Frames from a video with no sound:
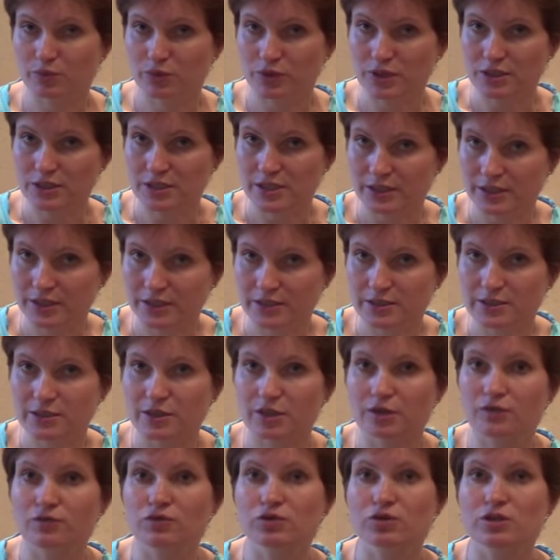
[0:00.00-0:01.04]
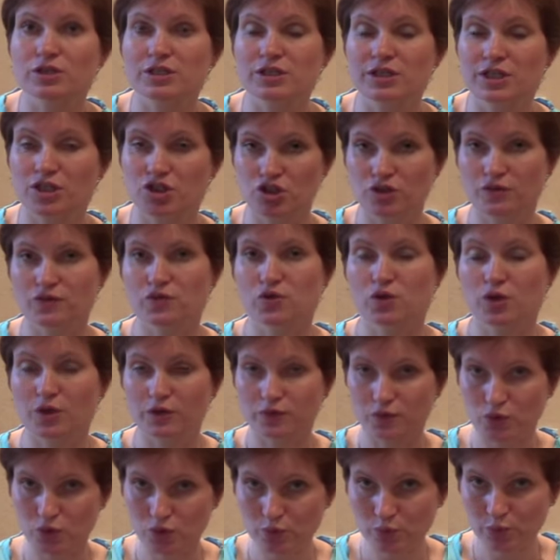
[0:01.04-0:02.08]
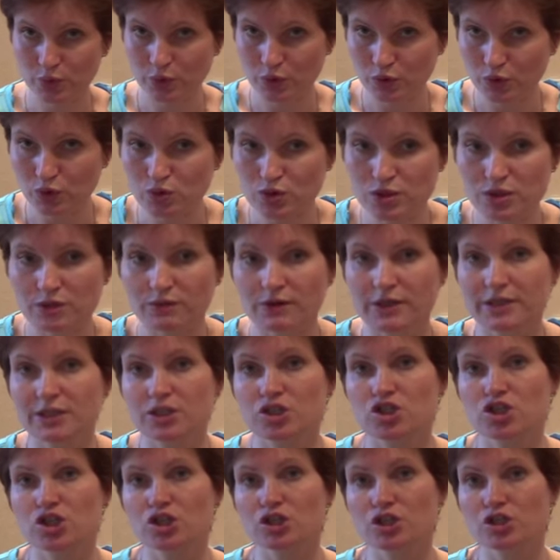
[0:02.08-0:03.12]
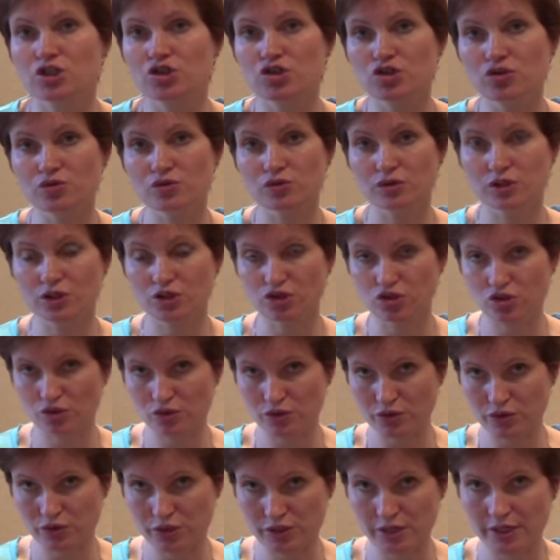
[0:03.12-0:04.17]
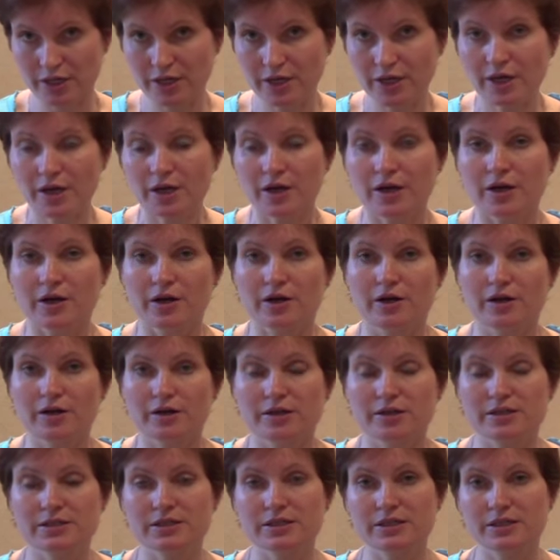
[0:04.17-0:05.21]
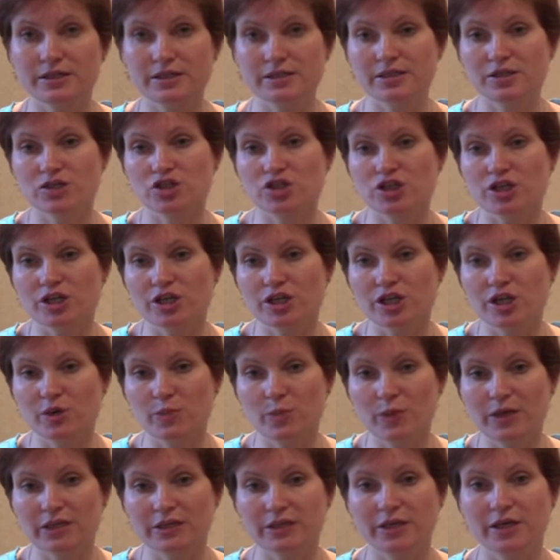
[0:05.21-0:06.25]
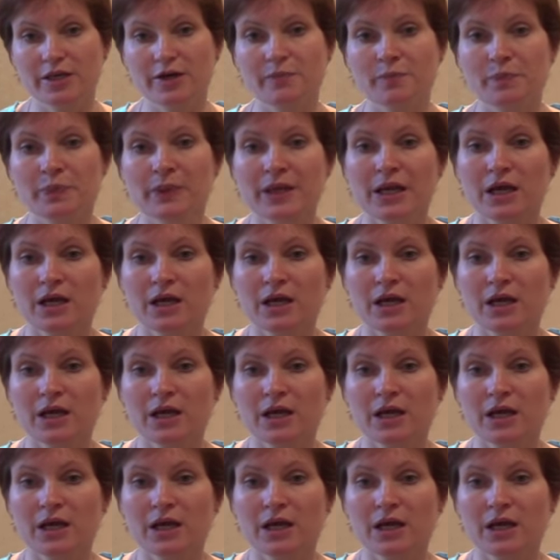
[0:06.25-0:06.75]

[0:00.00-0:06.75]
если отходили воды, значит все равно приду схваточки начну, начнется э, раскрытие шейки матки.